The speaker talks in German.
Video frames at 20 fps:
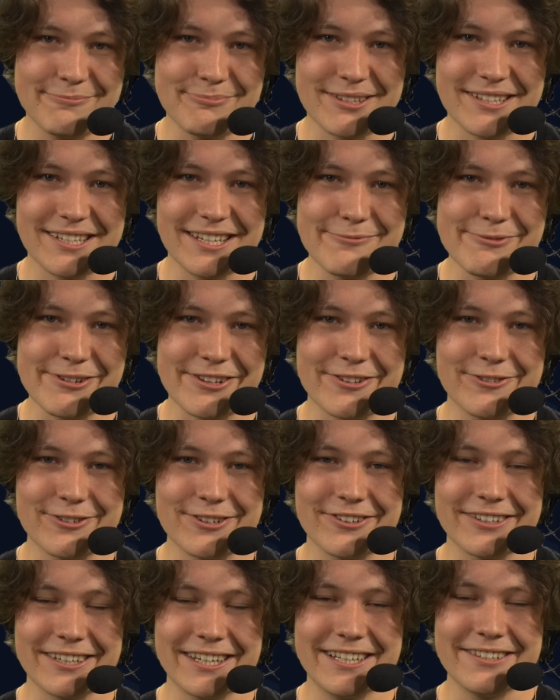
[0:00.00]
Bis dahin, macht's gut,
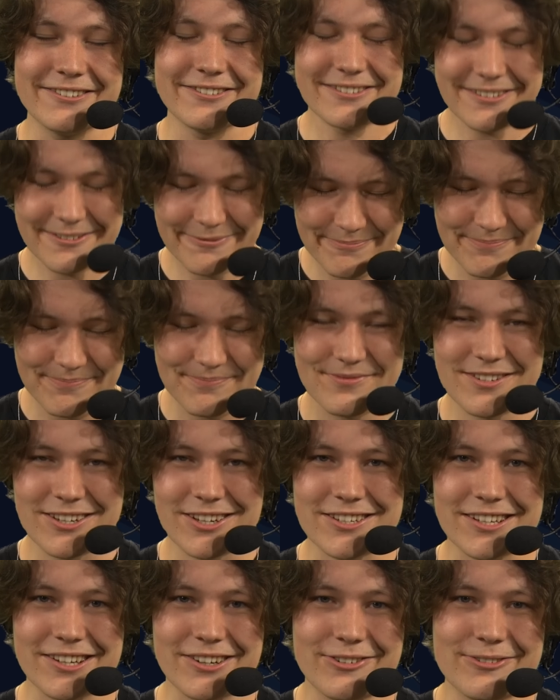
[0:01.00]
haut rein und
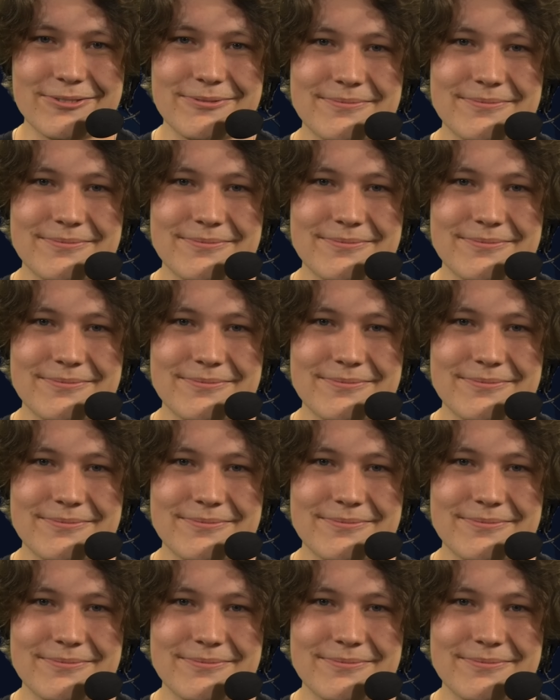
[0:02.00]
ciao, ciao.